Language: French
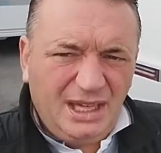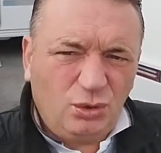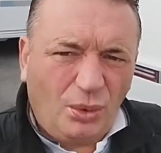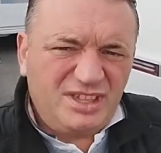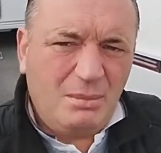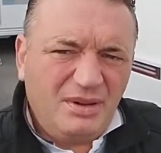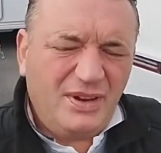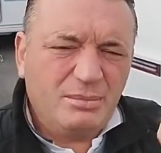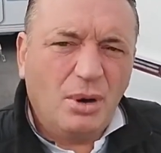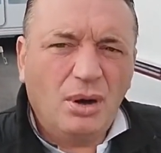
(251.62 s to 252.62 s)
Et troisième
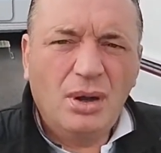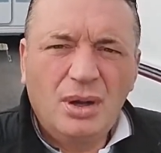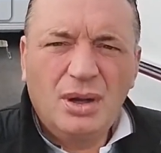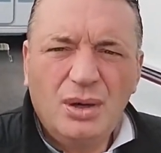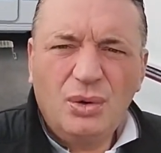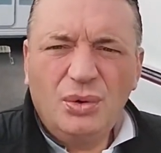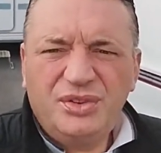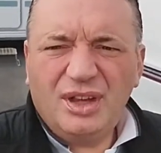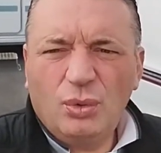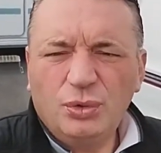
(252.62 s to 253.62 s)
événement, le
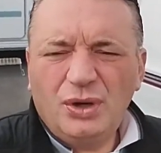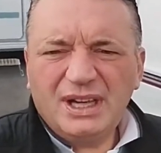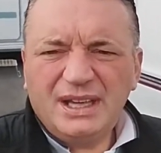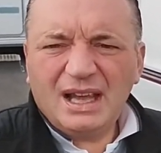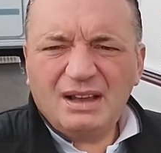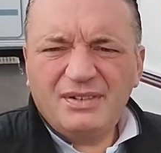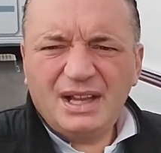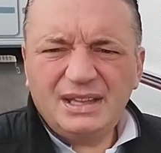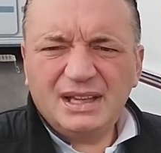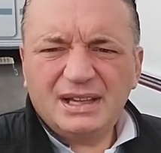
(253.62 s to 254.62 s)
salon de la
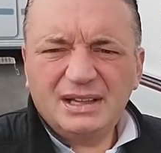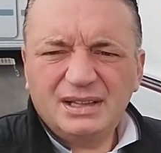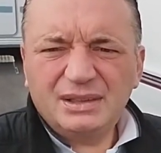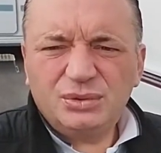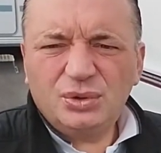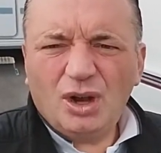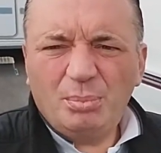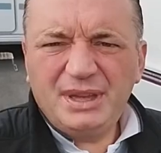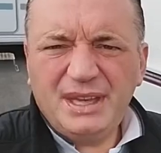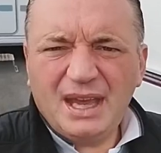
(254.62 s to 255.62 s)
caravane du
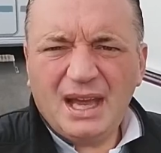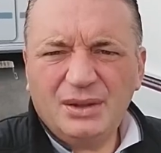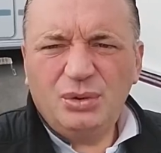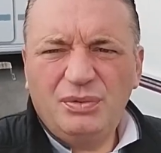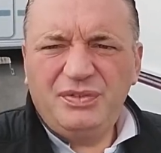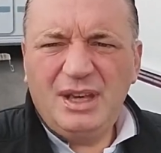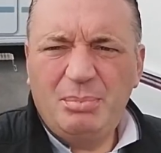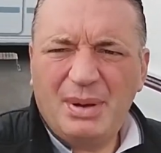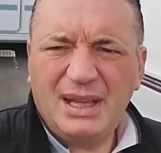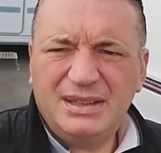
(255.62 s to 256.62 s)
camping-car de
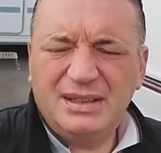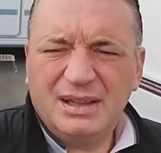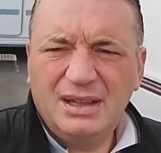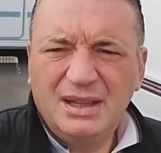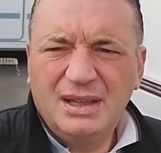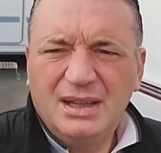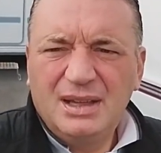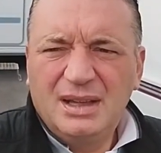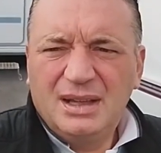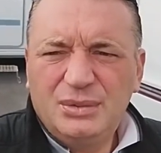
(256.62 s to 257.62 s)
Villepinte
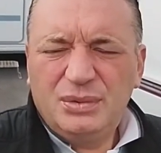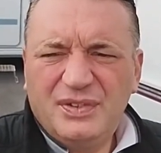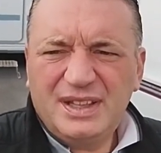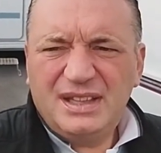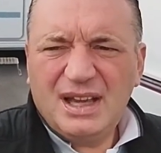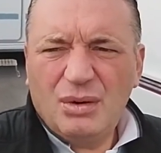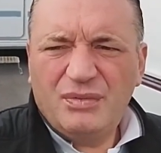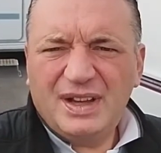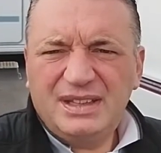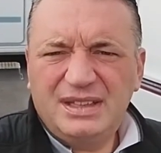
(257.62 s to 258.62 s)
du 21
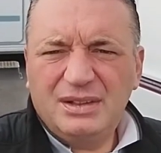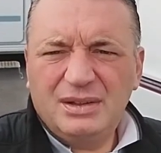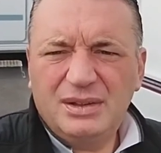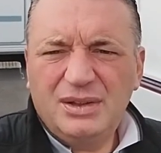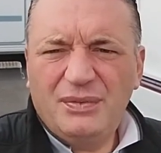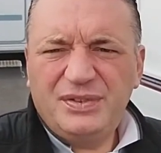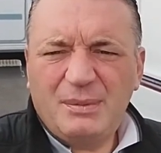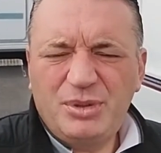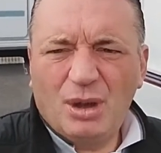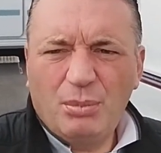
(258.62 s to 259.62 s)
au 29
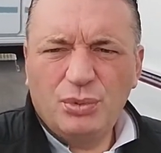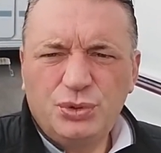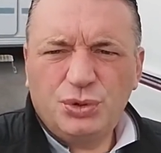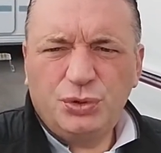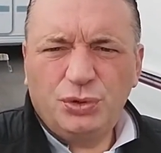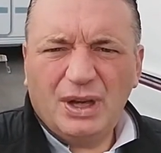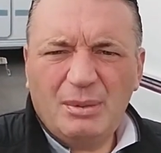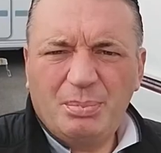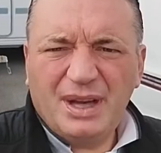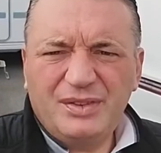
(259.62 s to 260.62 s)
septembre où je
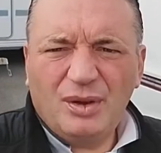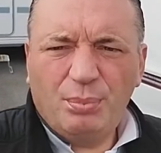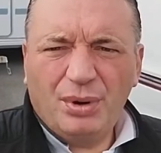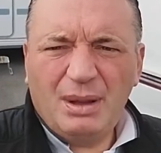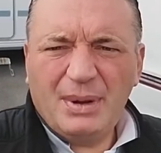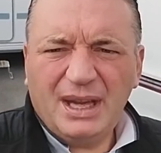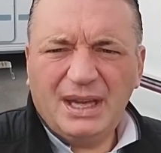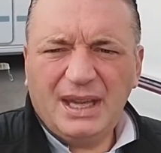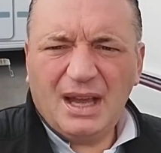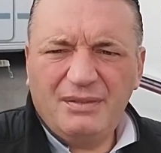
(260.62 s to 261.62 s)
serai présent pour la marque
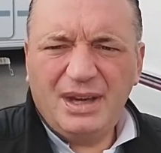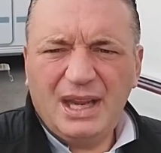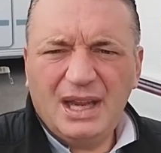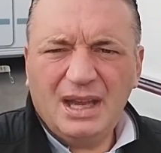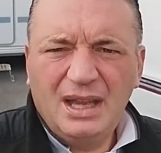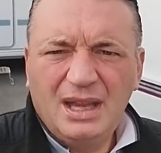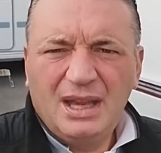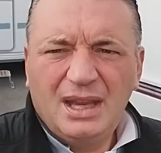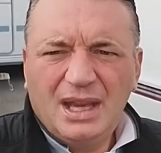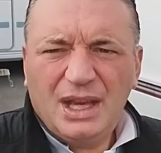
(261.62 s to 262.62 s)
Caravelaire
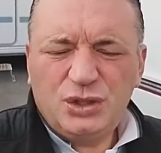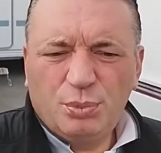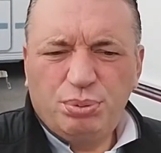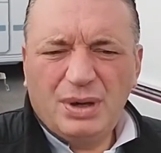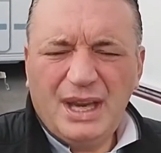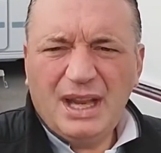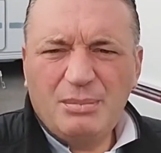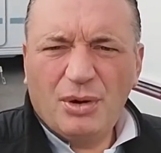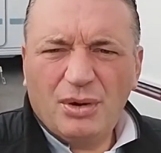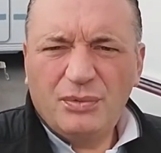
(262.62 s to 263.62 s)
et je pourrai
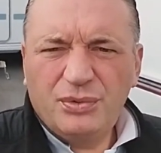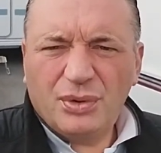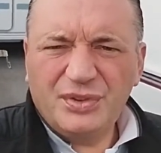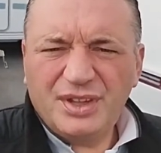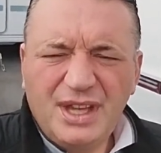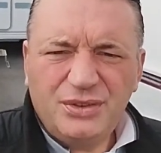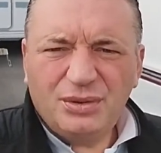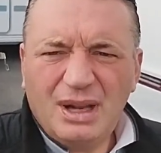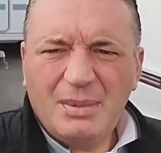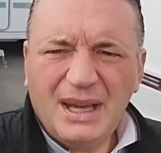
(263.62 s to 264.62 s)
également vous renseigner
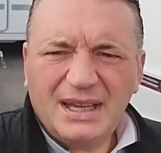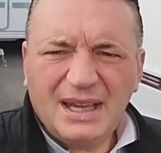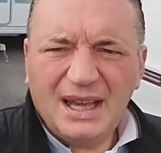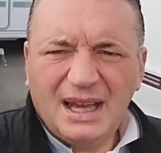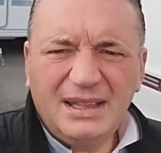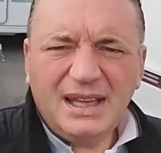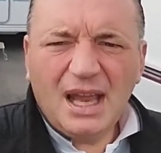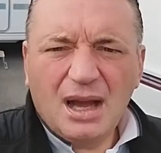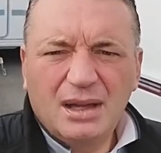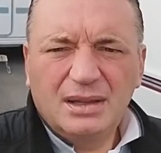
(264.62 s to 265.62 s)
sur la marque
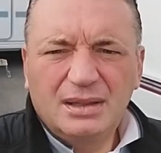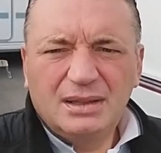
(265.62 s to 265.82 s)
Adria.